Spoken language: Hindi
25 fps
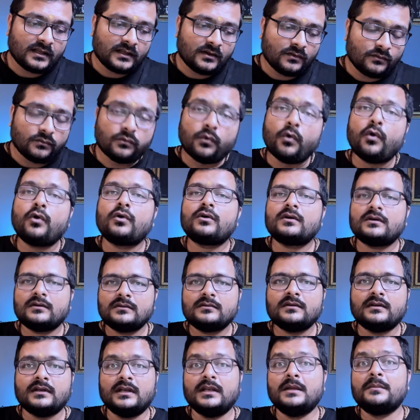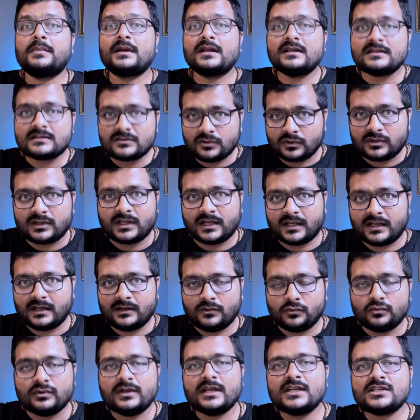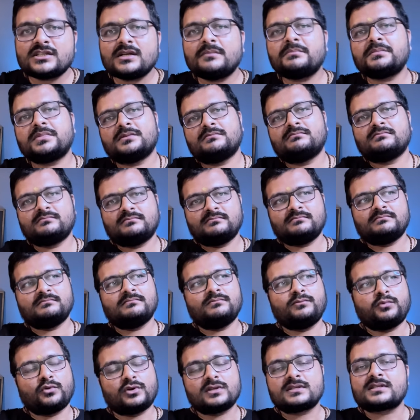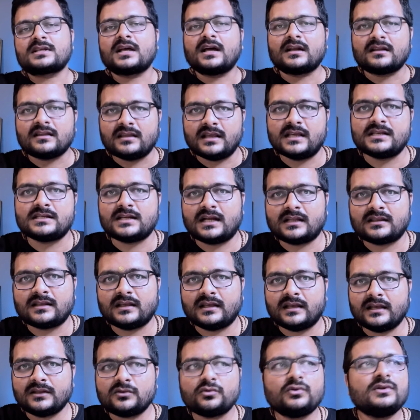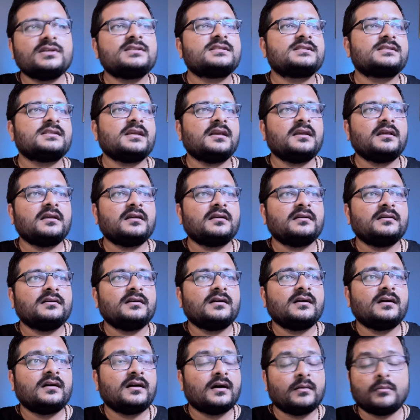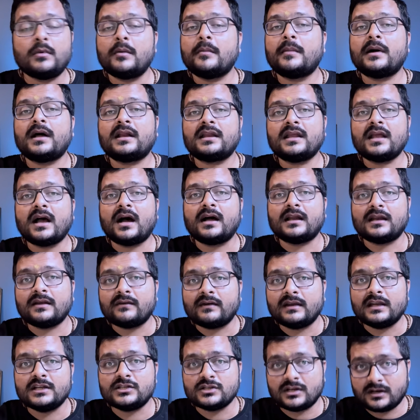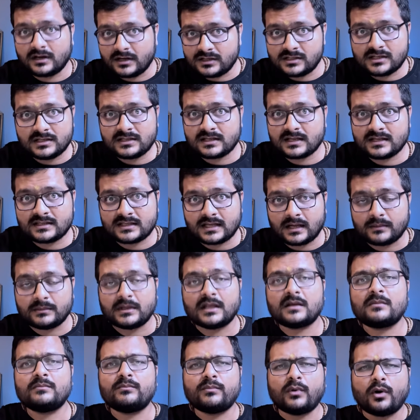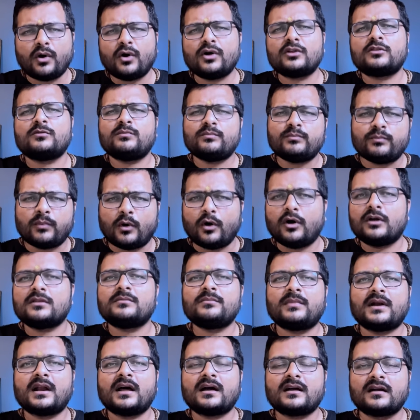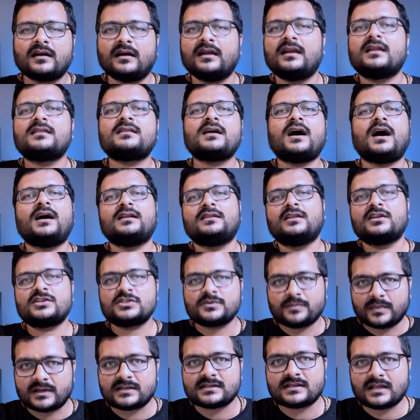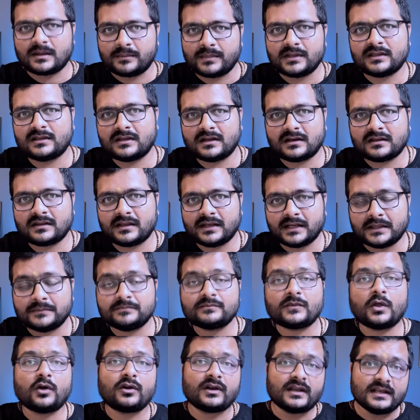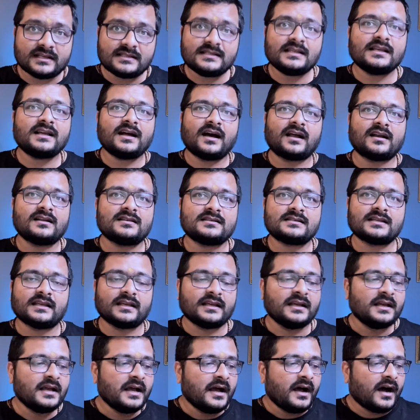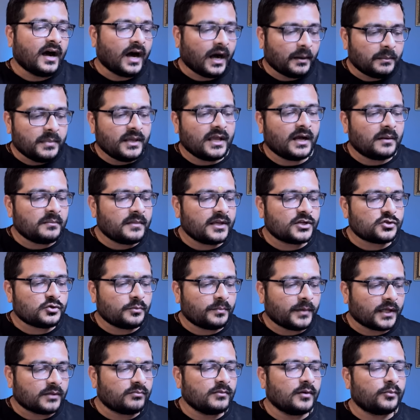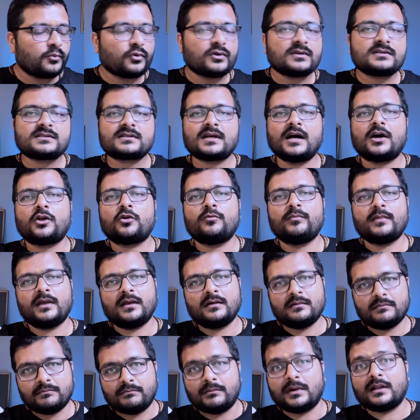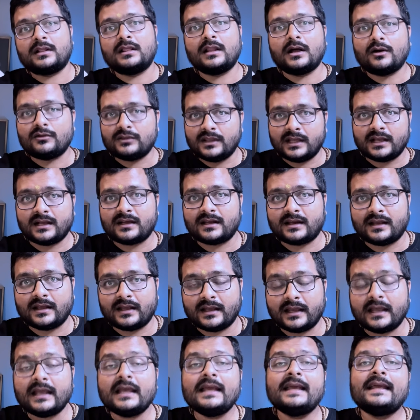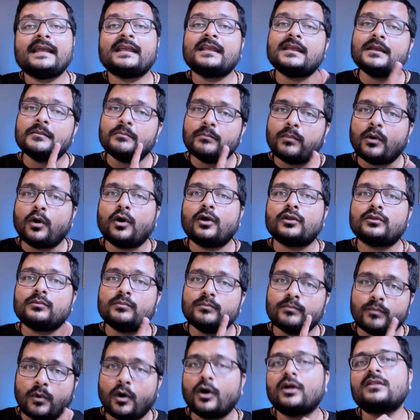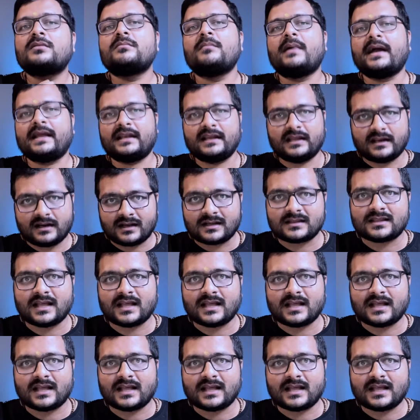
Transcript: वोक लिबरल्स होते हैं उन्हें जब पुरस्कार दिए जाते हैं तो इससे हम हमारी आने वाली जनरेशन के सामने बहुत बहुत बड़ा गलत आदर्श प्रस्तापित करते हैं और इसी कारण से अभी हम ये जो पद्म पुरस्कारों में बदलाव देख रहे हैं ये बहुत बहुत मायने रखता